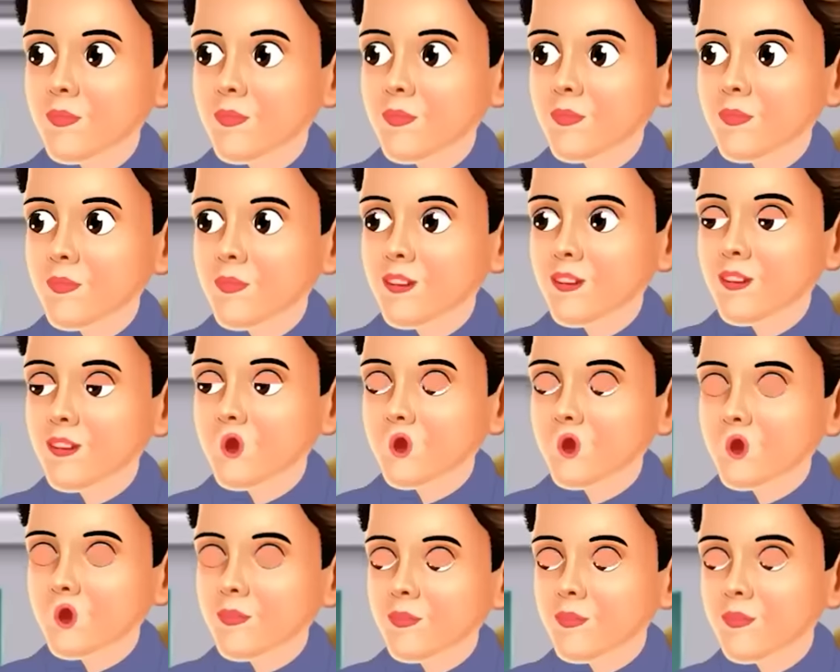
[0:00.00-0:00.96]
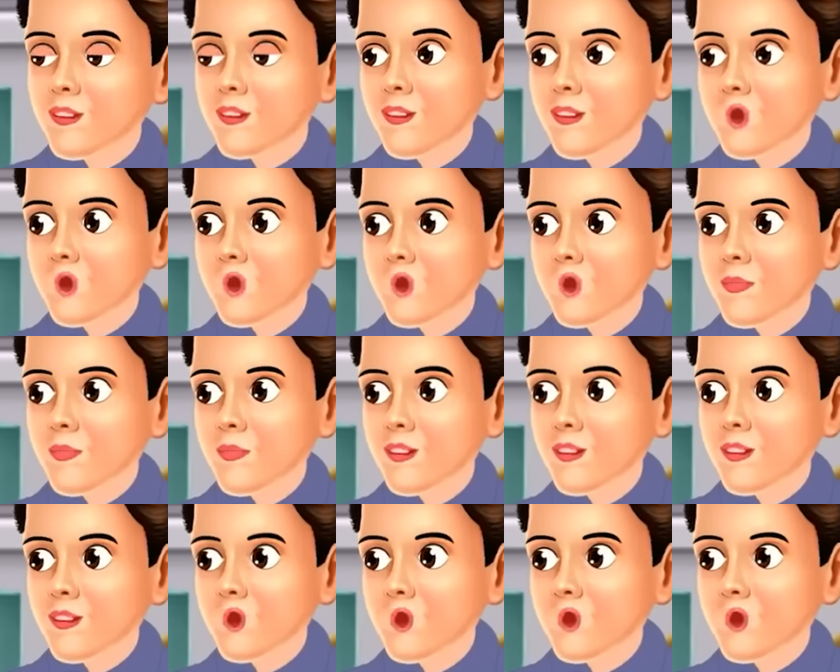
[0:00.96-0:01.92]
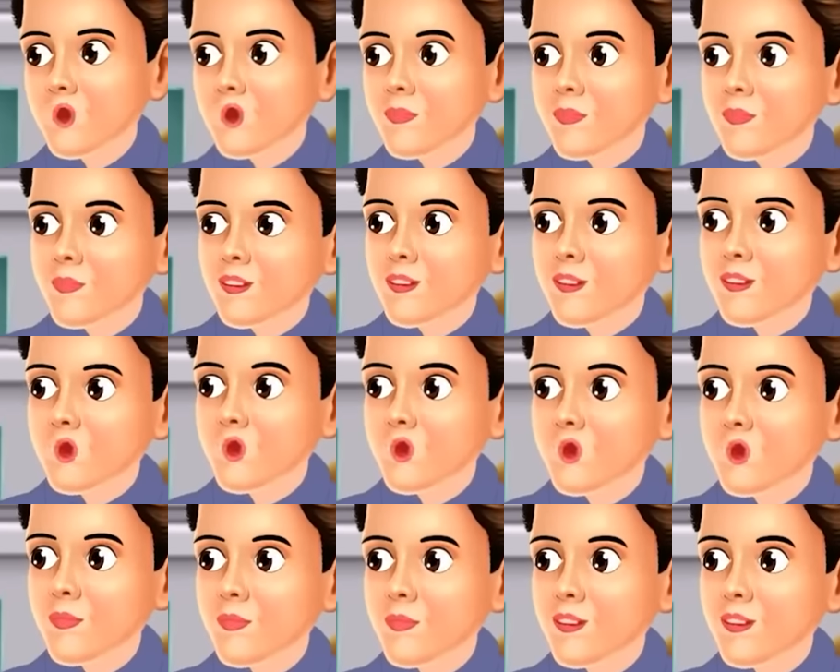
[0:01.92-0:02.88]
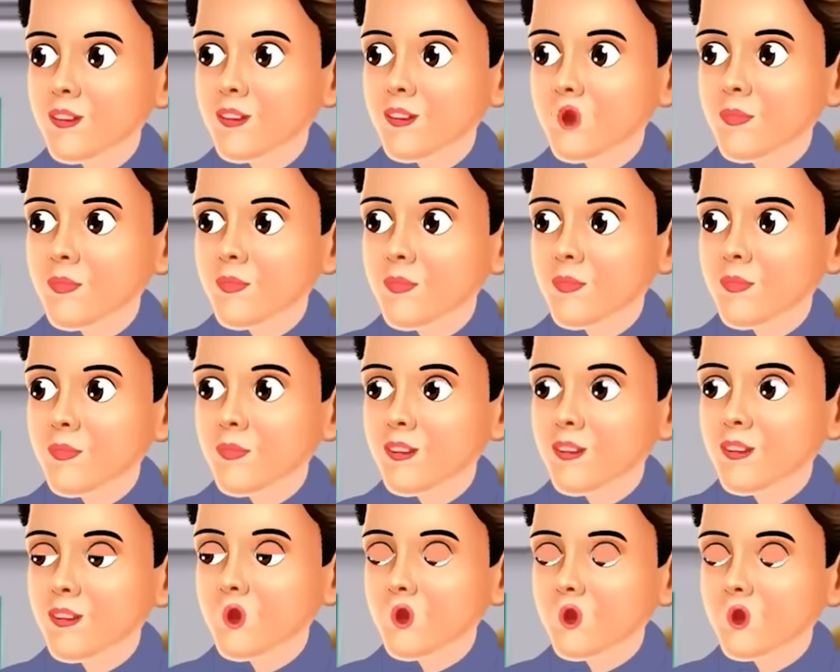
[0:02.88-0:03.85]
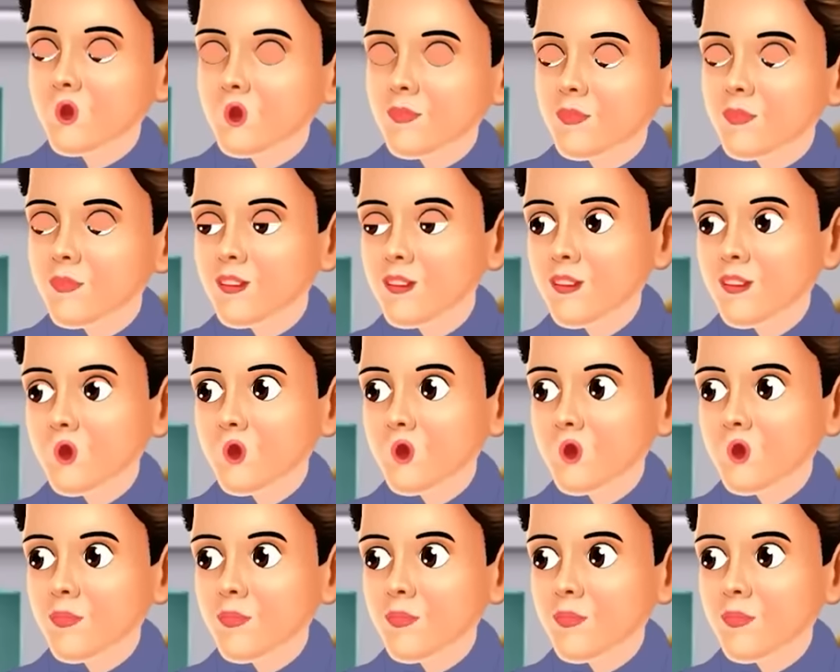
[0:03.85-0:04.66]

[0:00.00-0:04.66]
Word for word: क्या भाभी फिर वही बात आप जाओ किचन में और मुझे पराठे पर फोकस